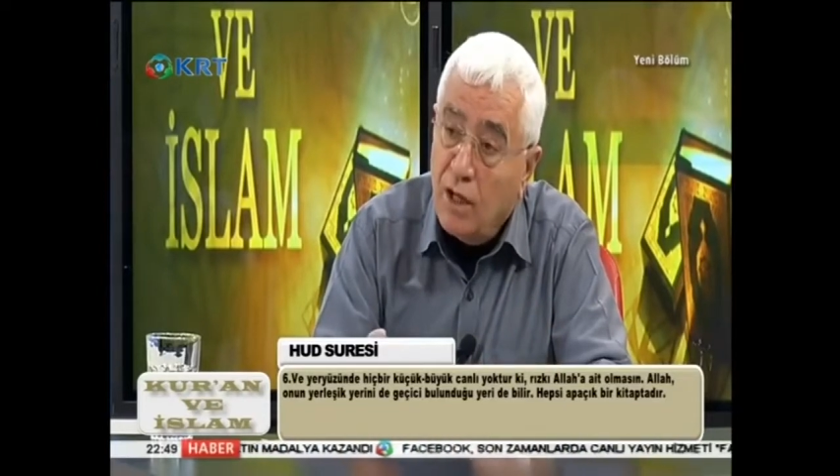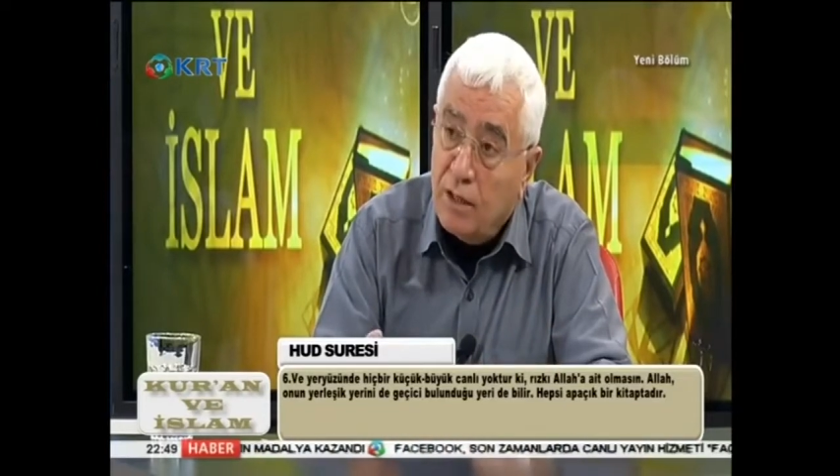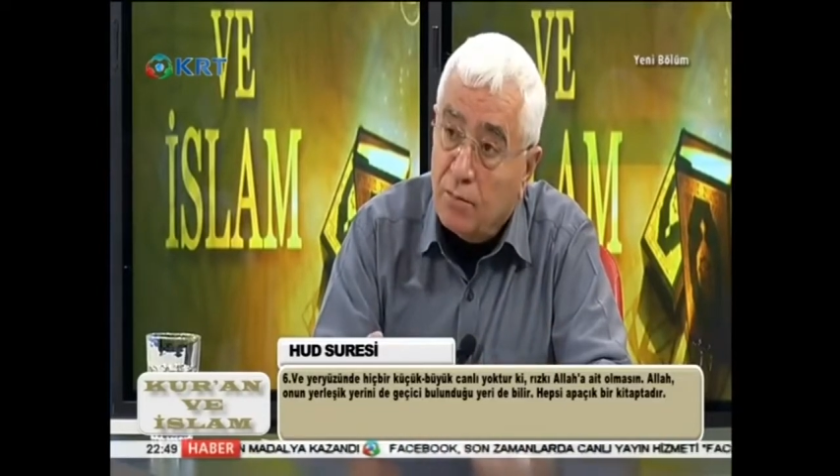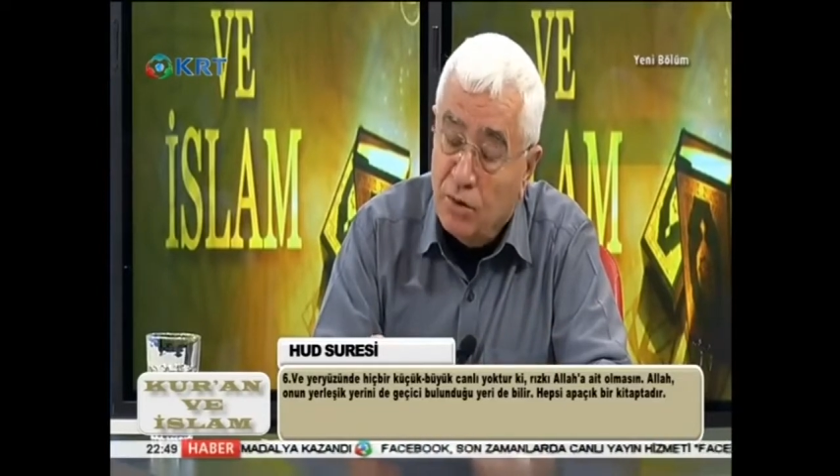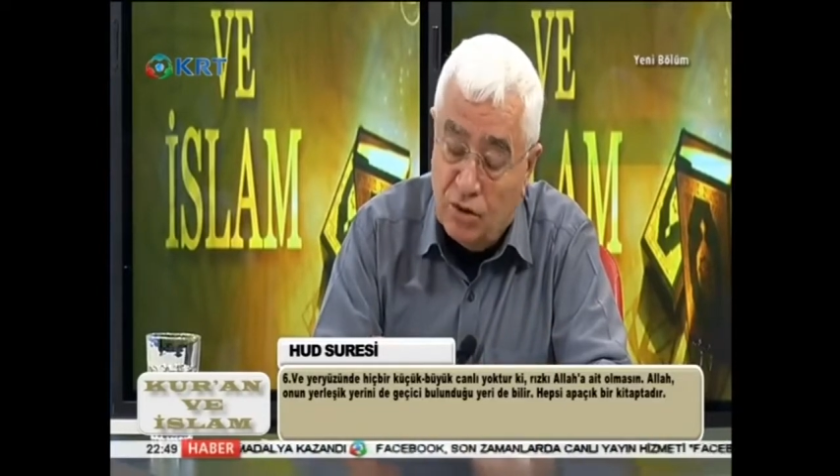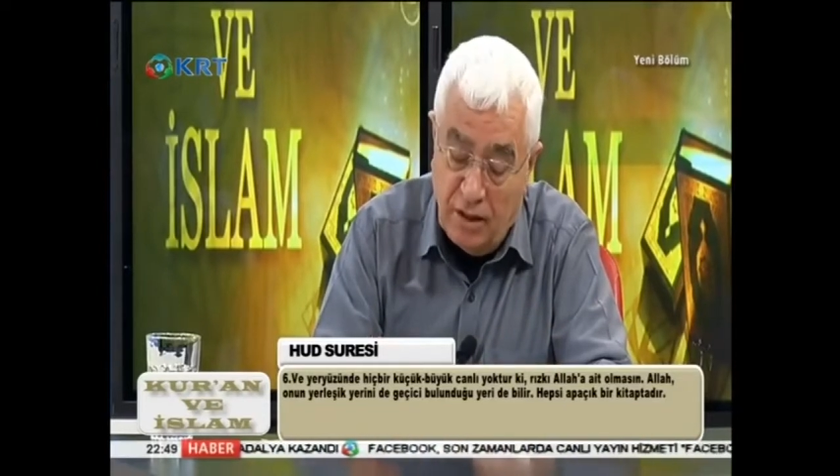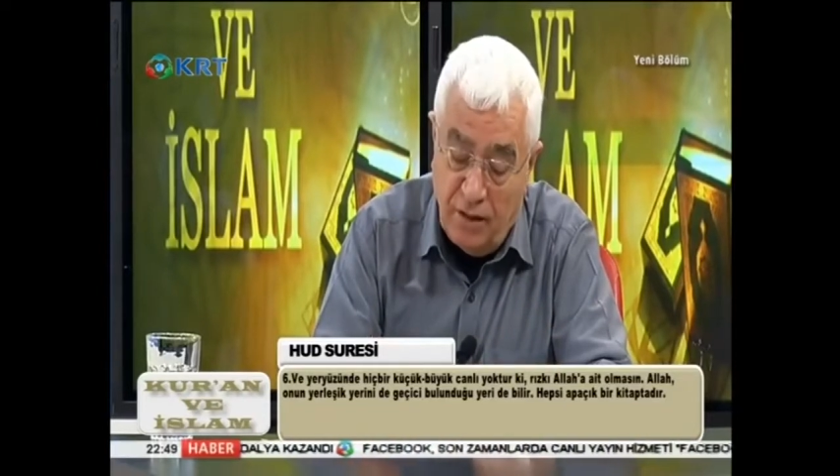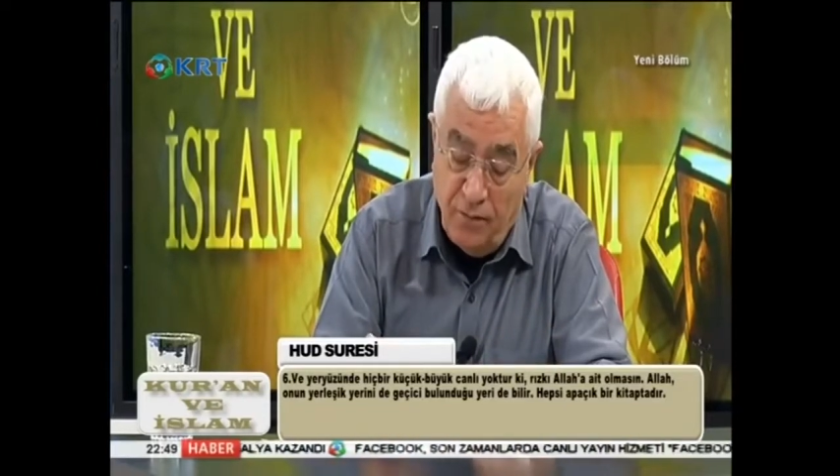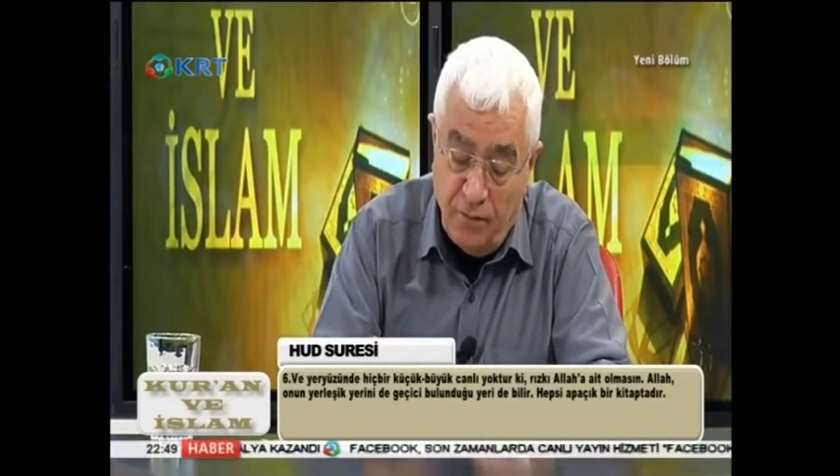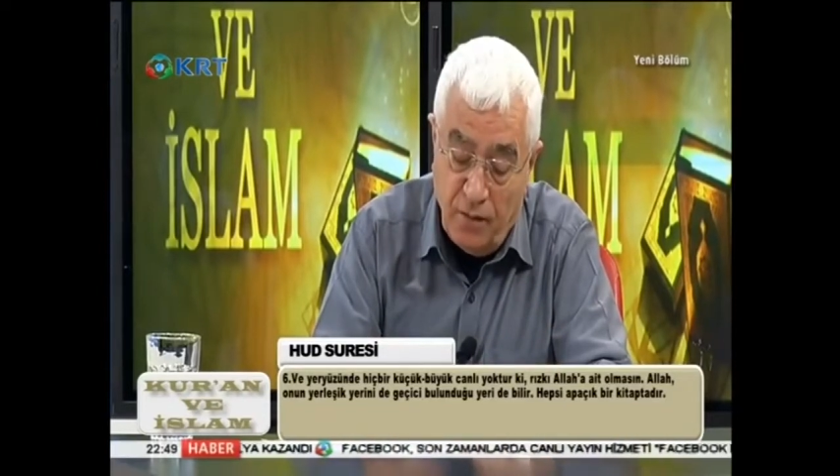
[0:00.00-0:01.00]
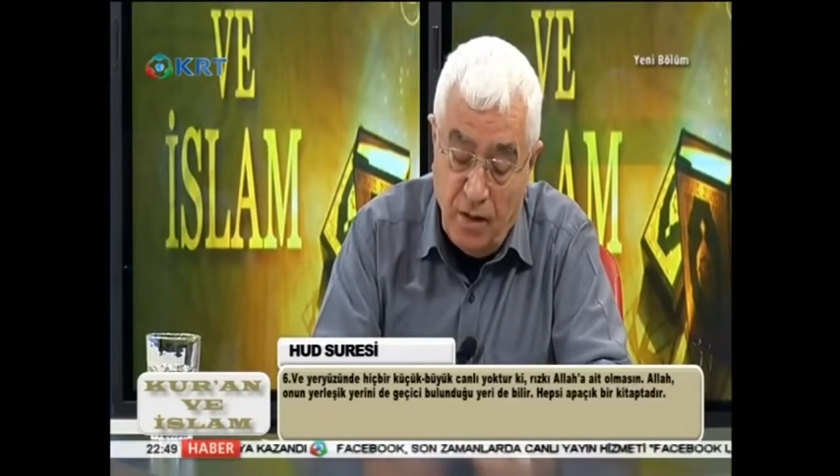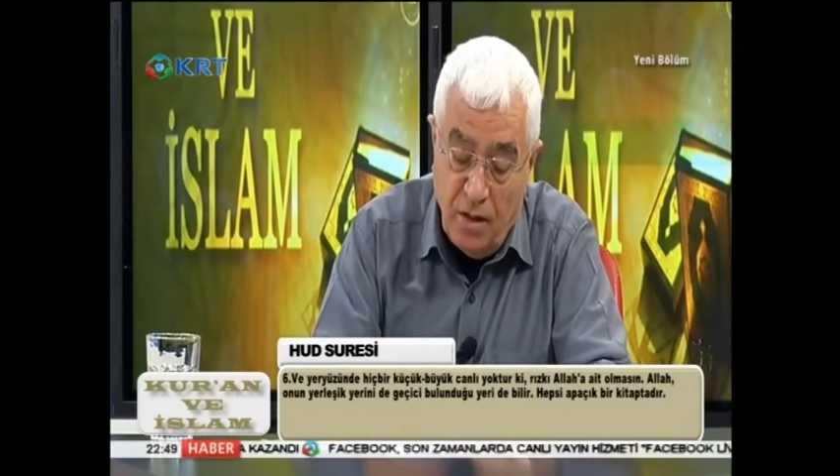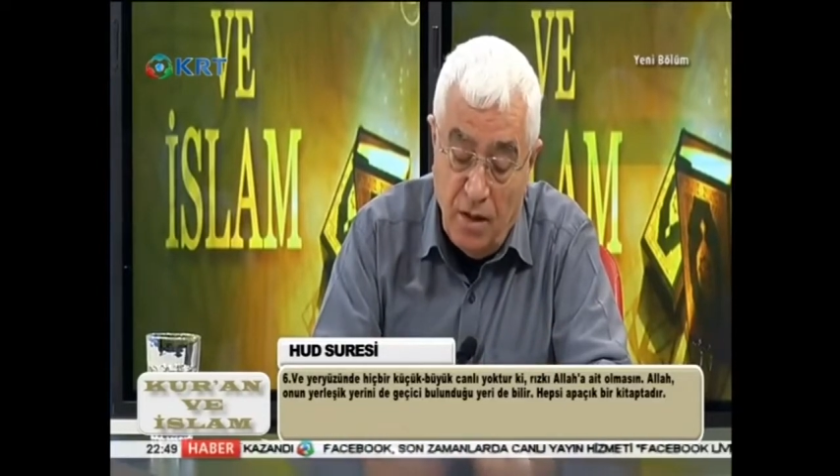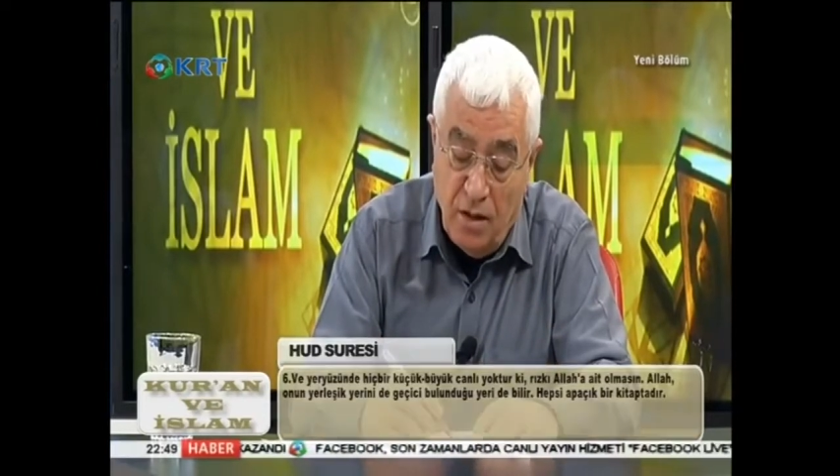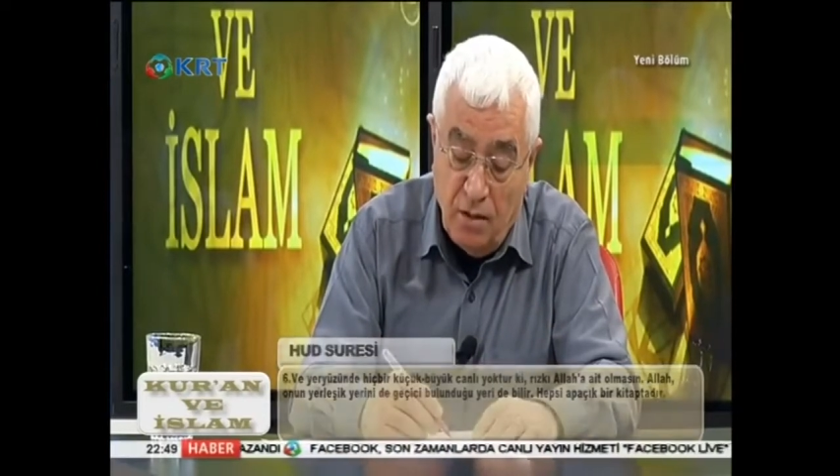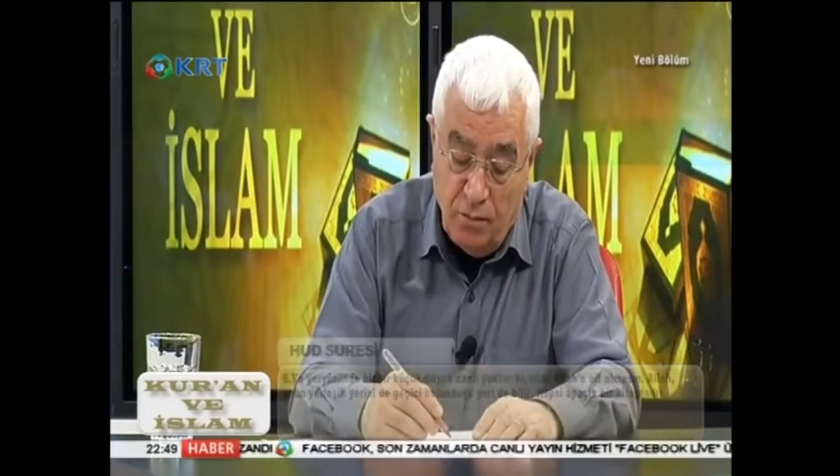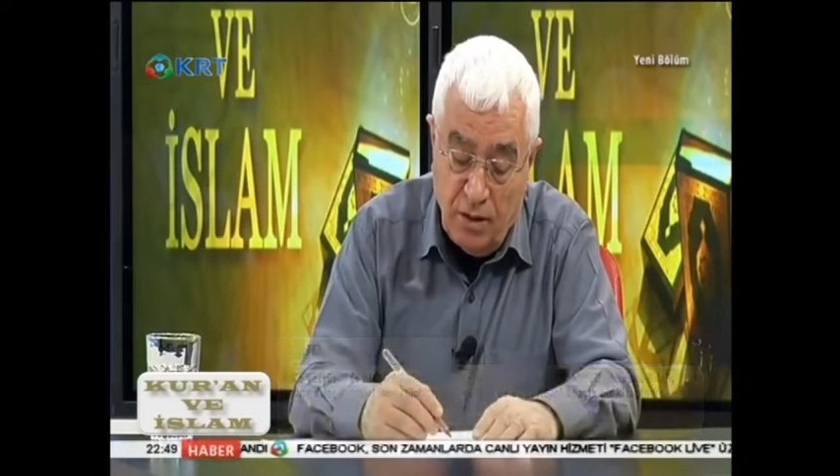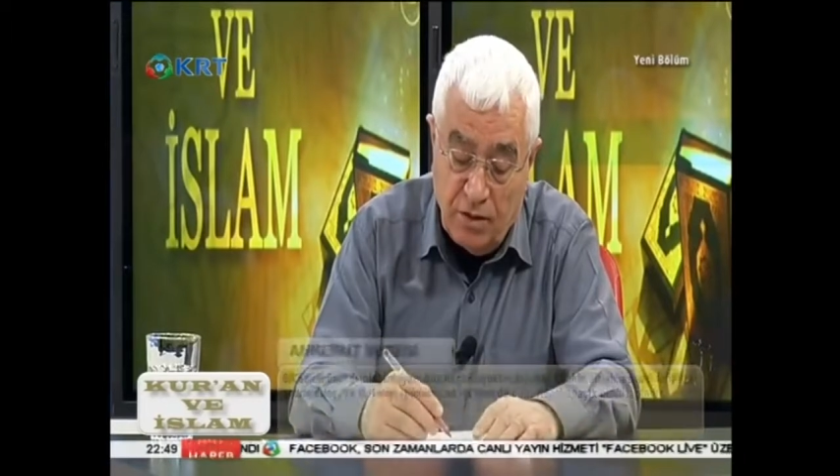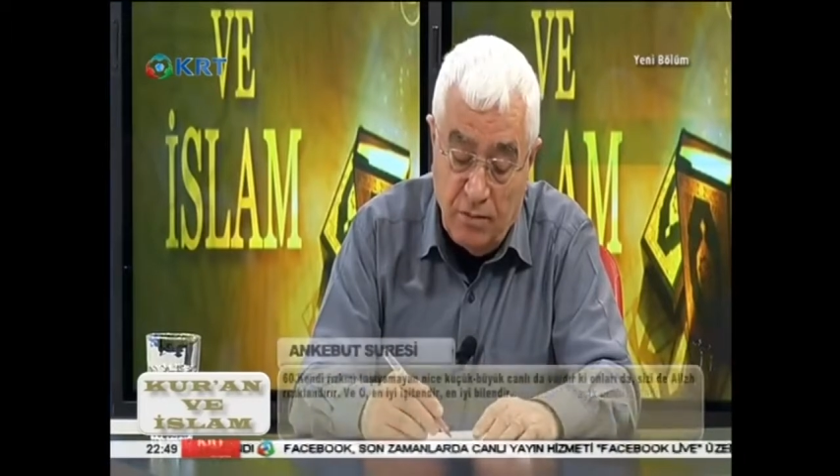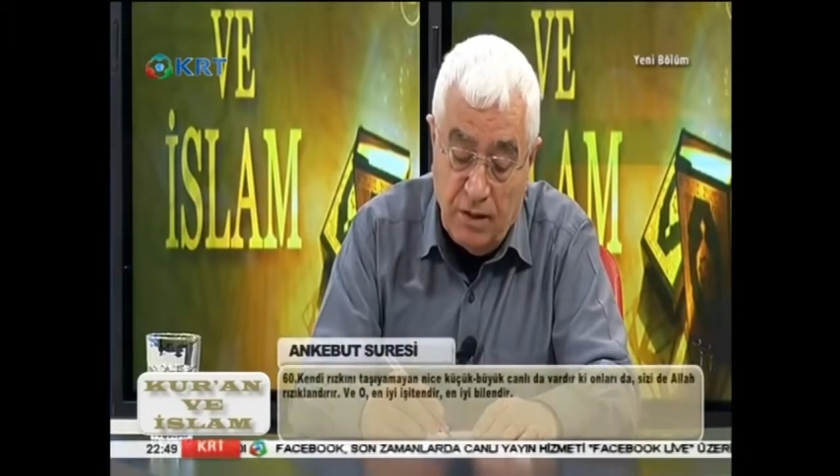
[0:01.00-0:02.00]
60'da.
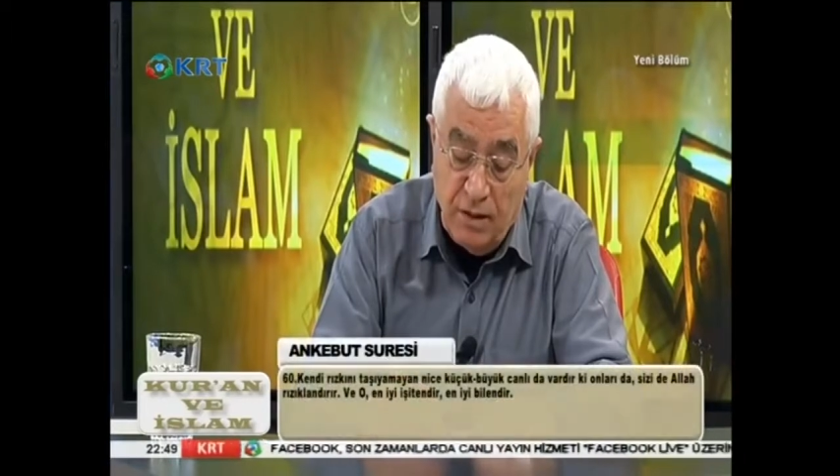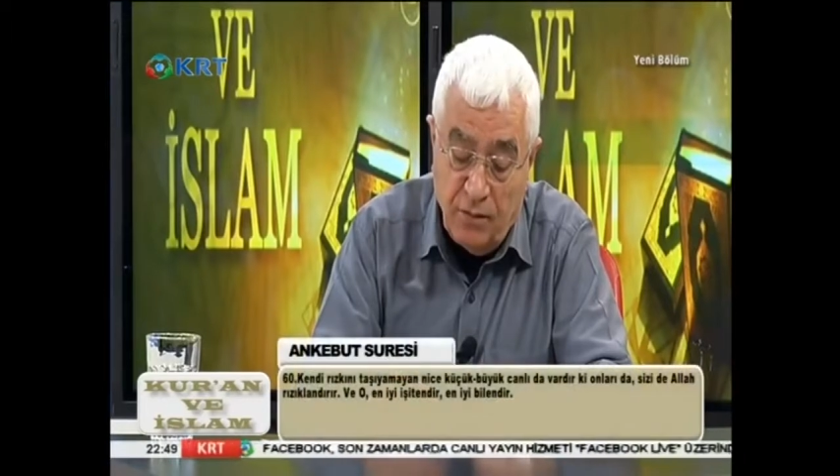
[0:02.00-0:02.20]
Bak şimdi